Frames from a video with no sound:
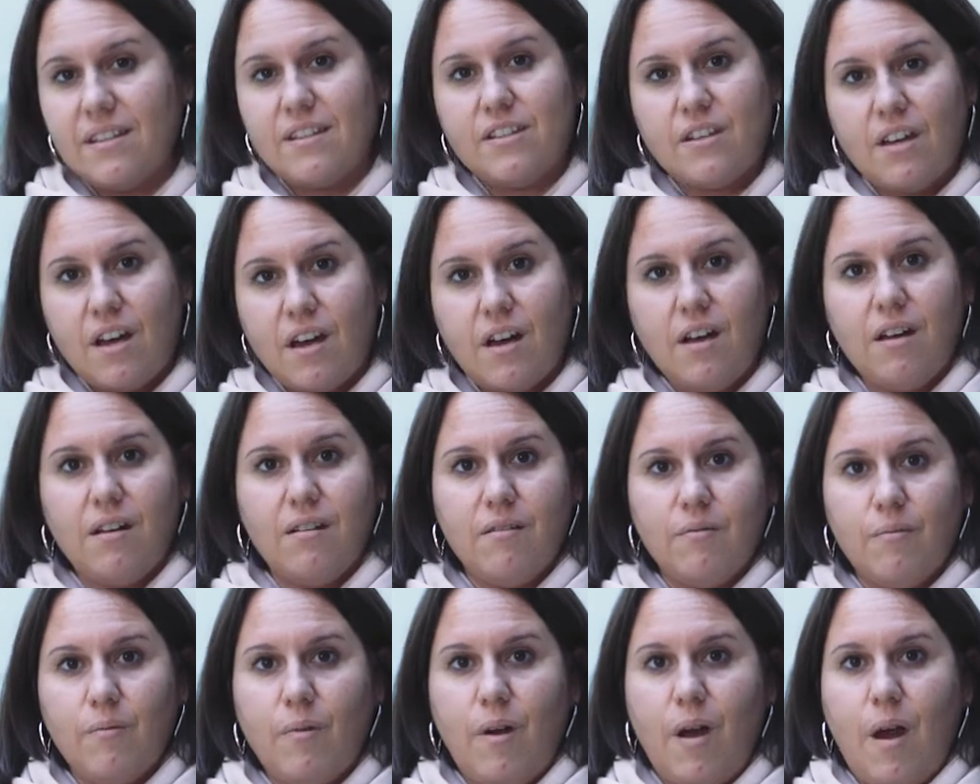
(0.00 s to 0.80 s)

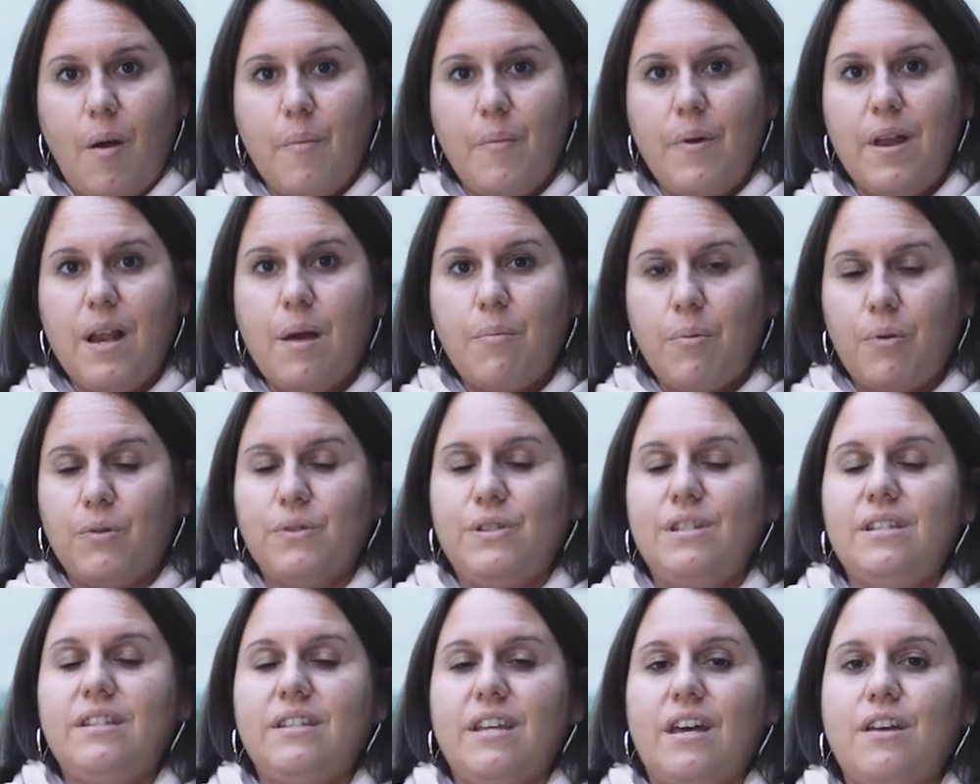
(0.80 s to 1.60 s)
déjà un bel
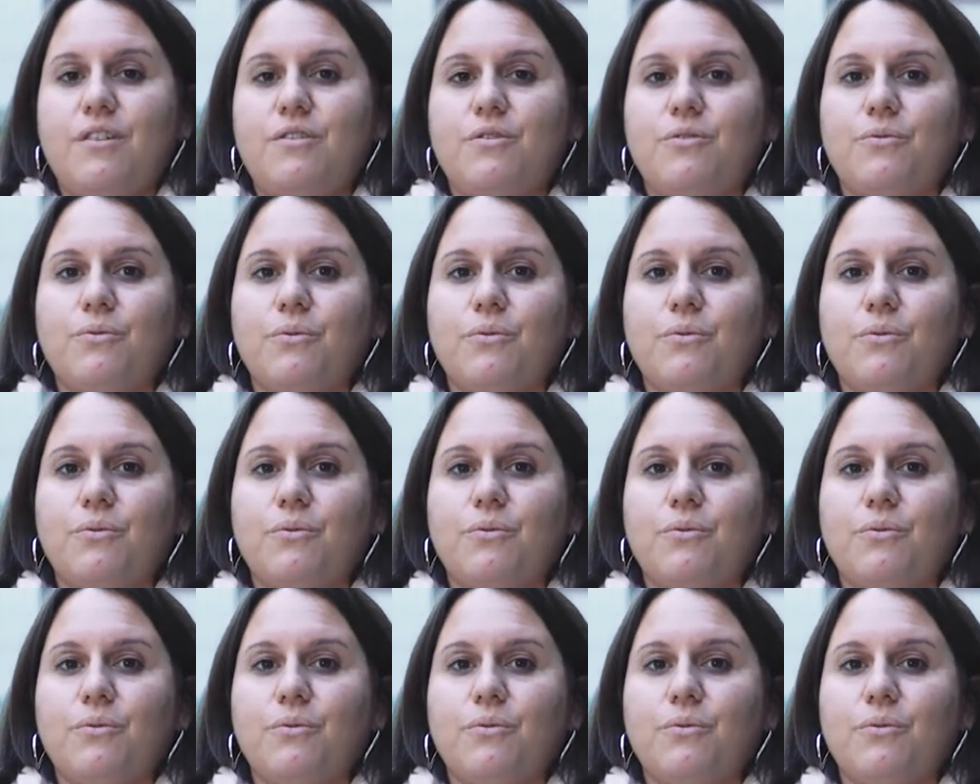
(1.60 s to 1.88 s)
apprentissage.